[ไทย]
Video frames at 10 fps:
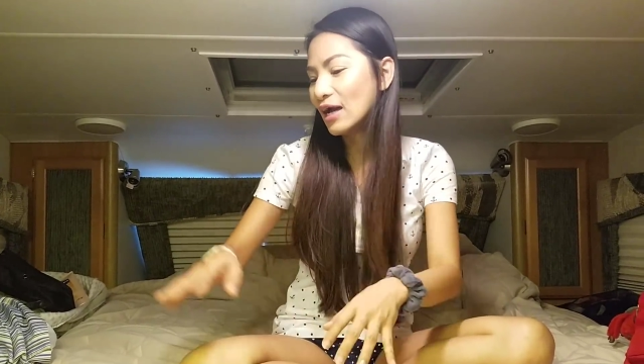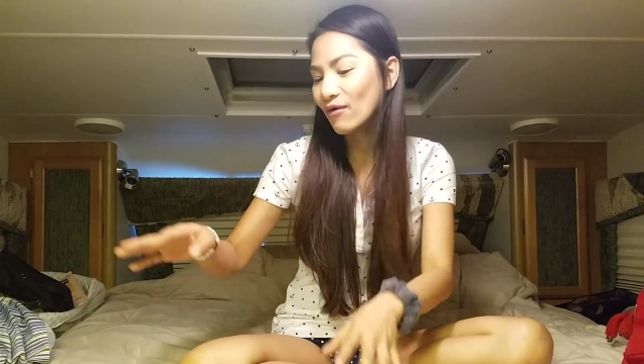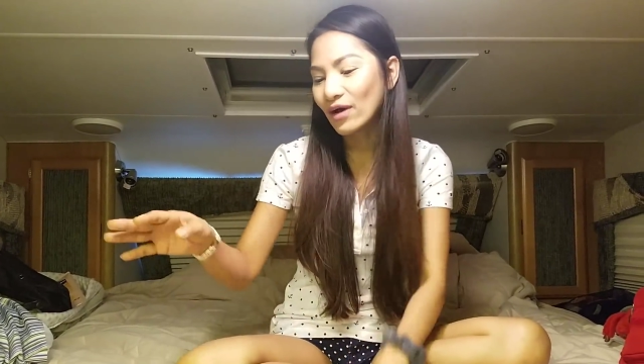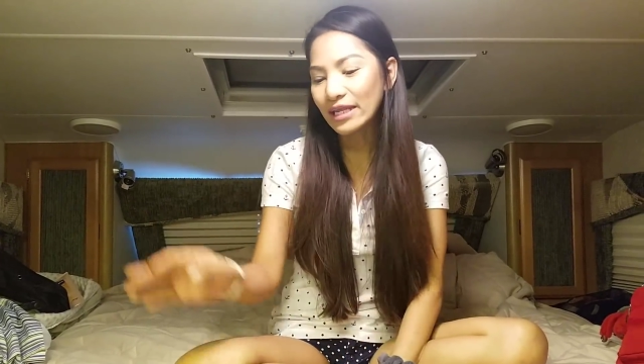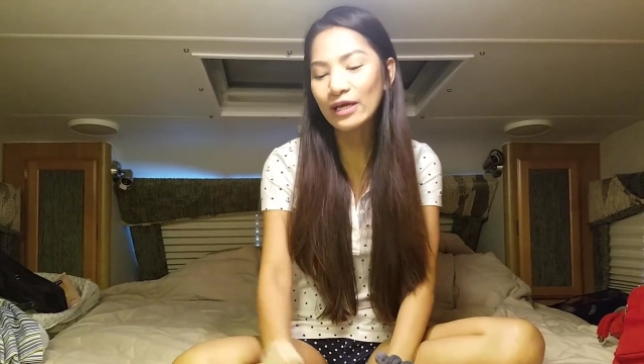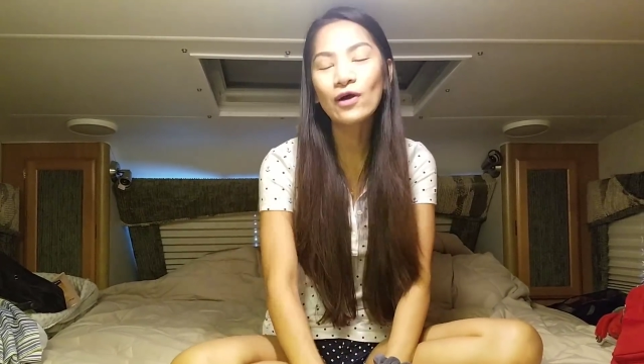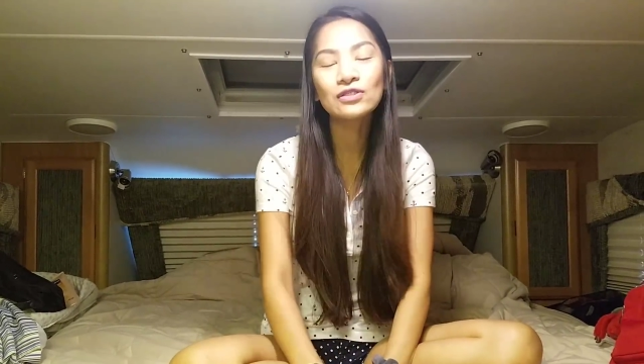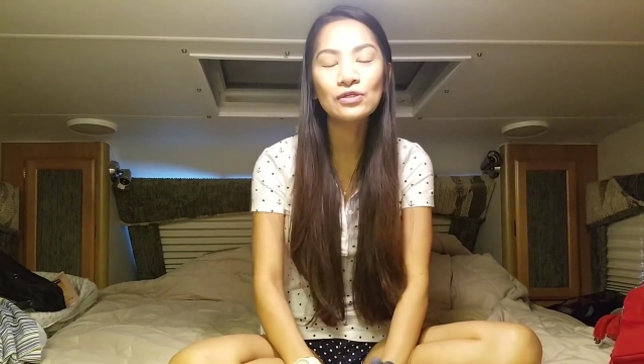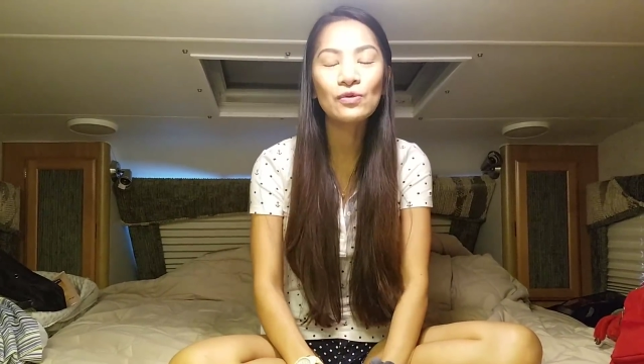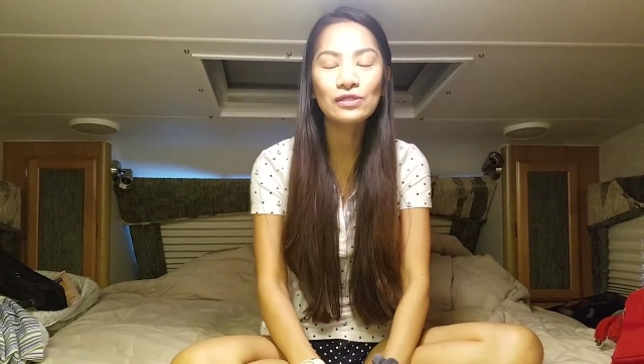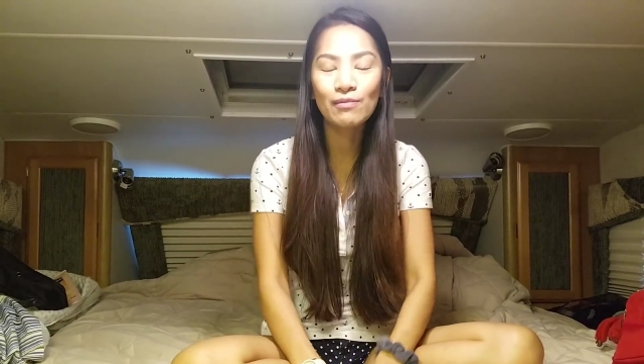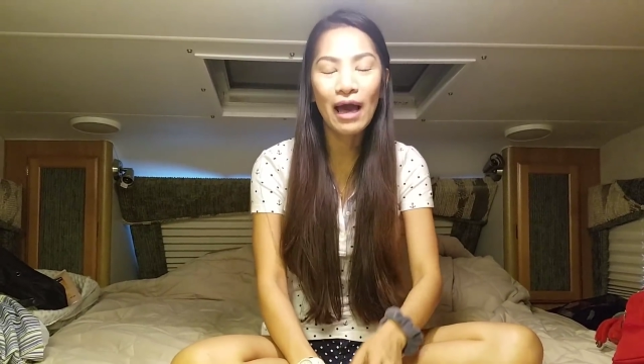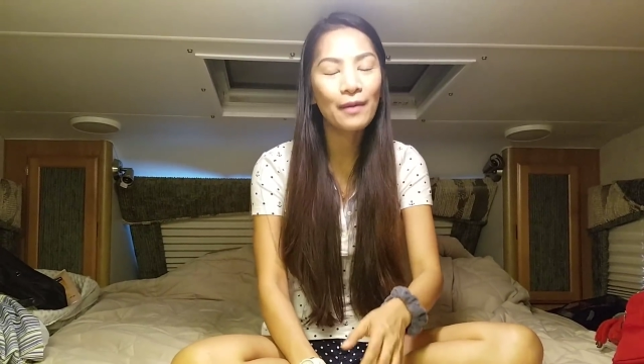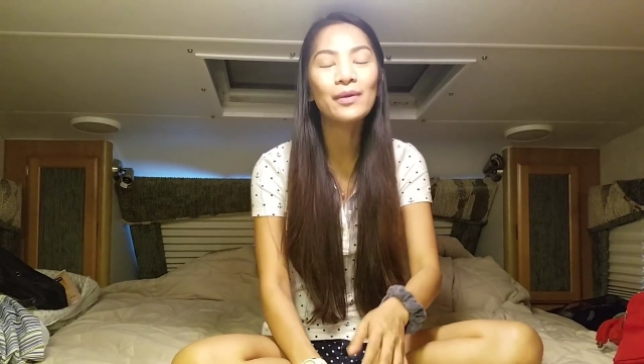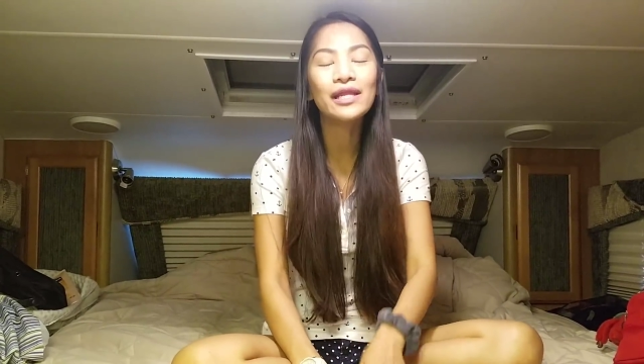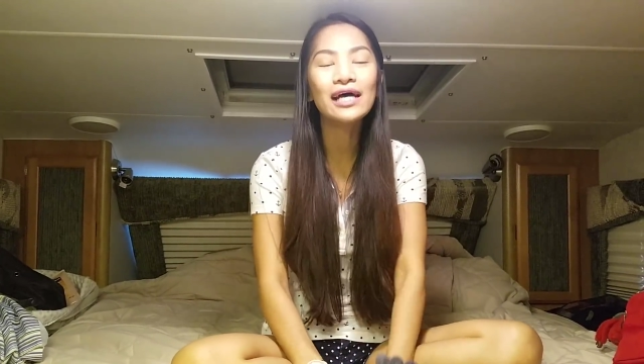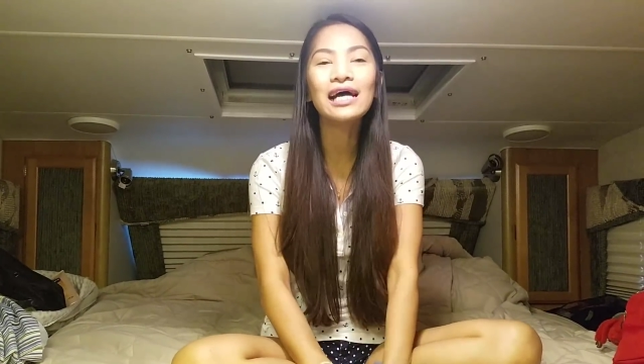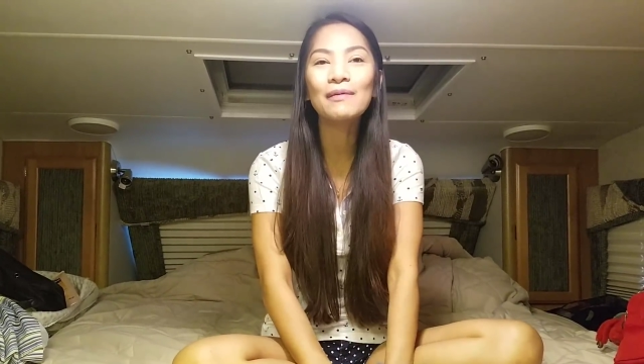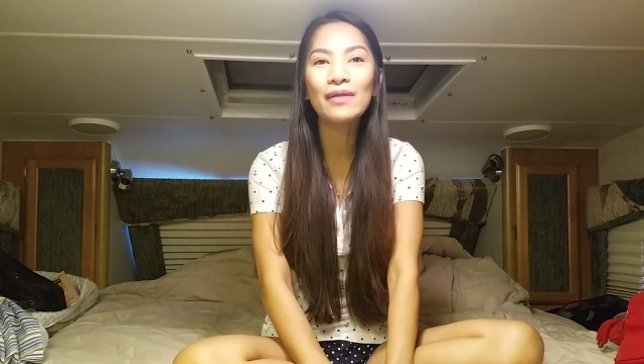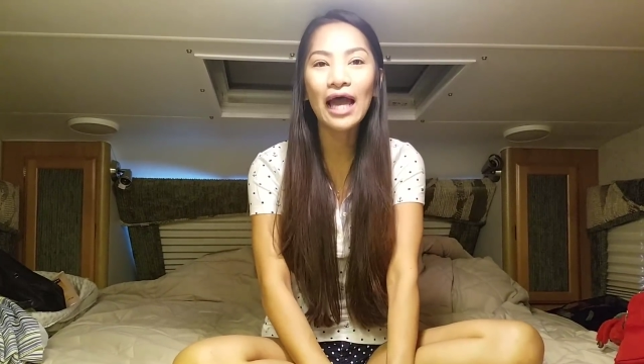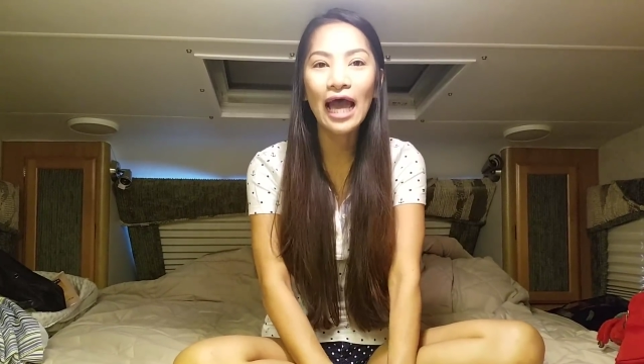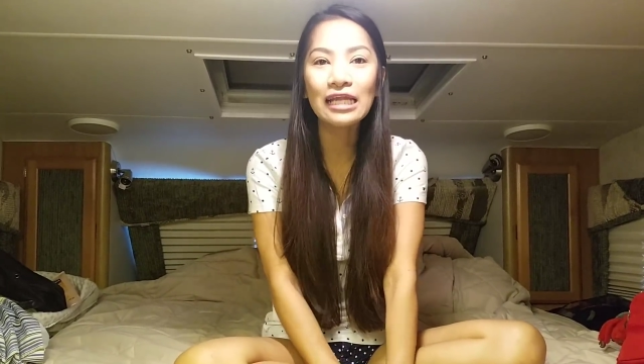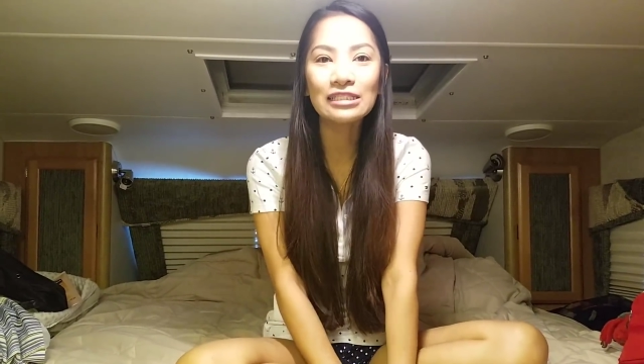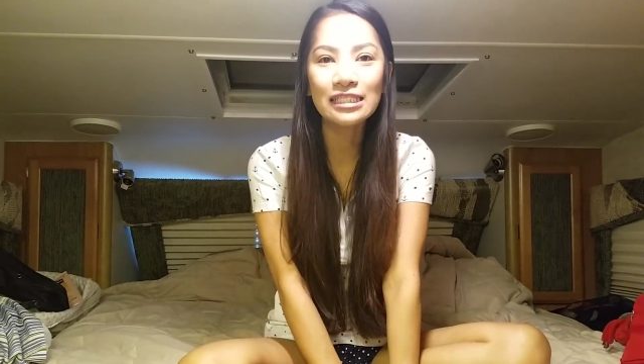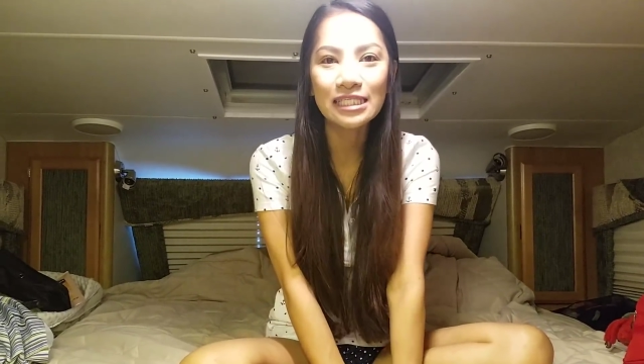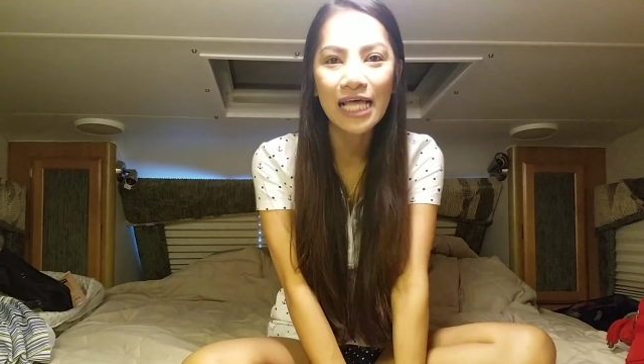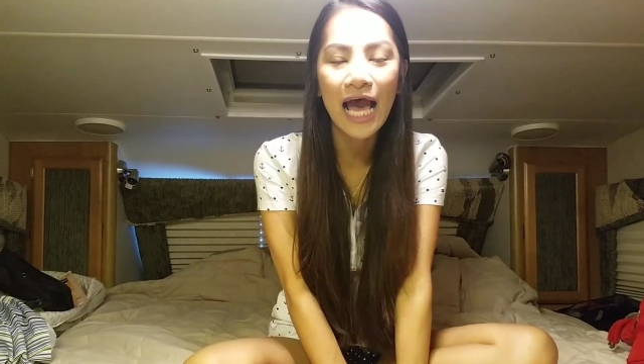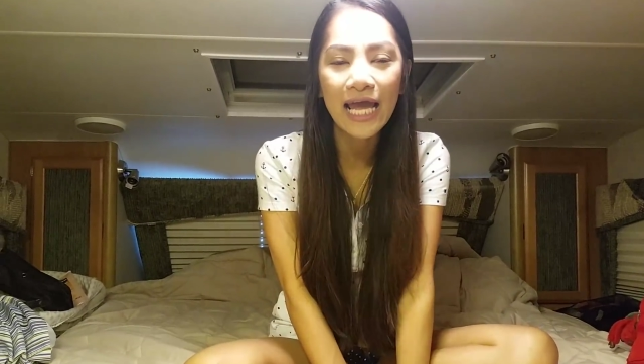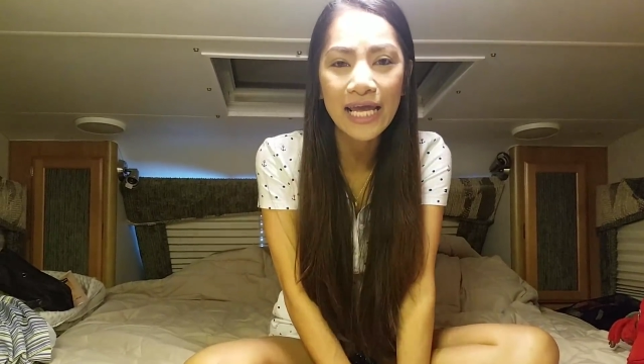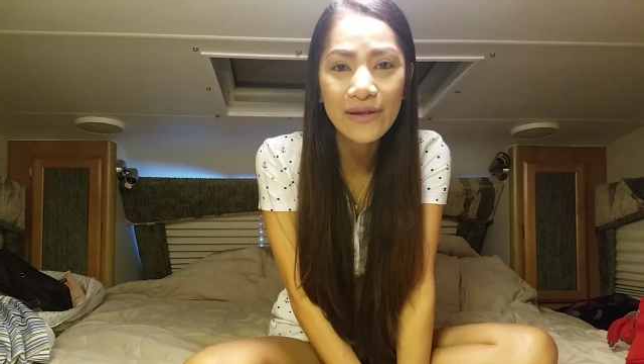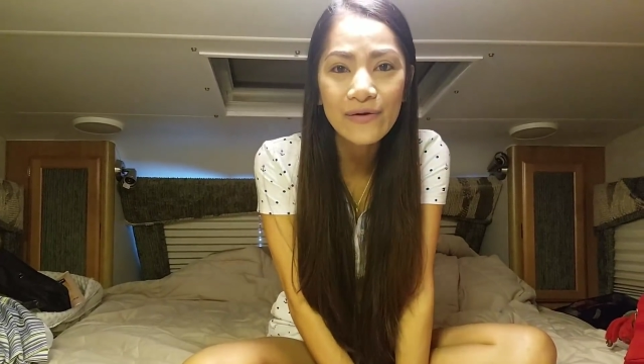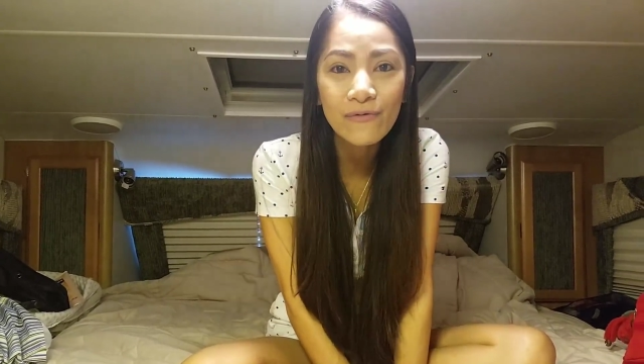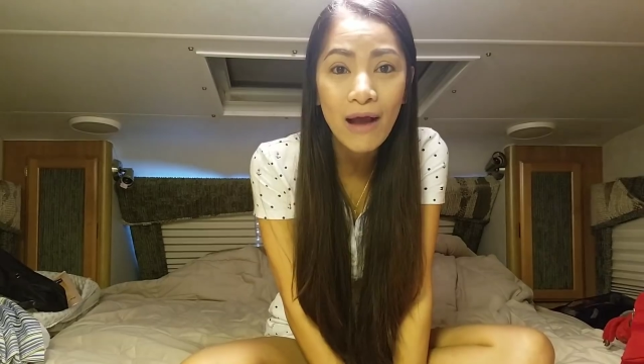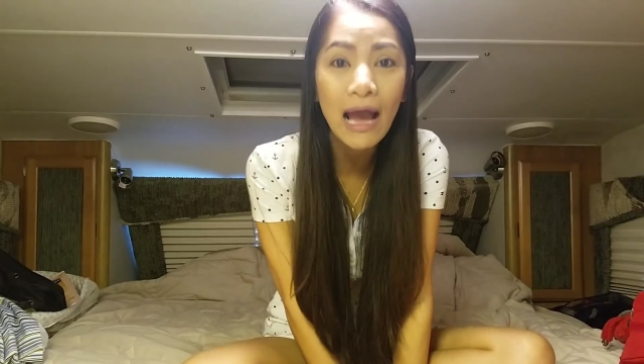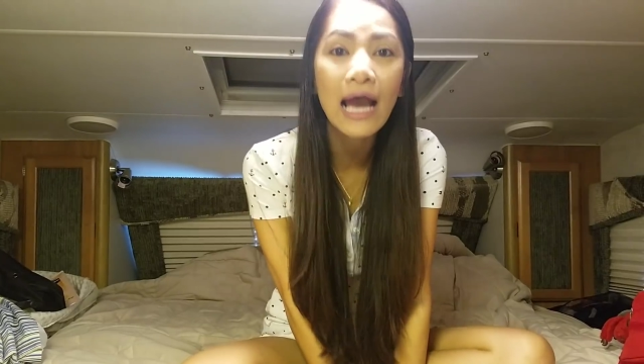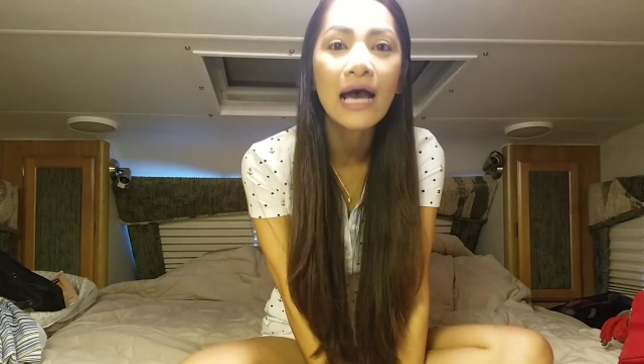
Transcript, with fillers: วันนี้ก็สะดวกสบายเหมือนเดิมนะคะเดี๋ยวเจจะถ่ายให้ดูว่า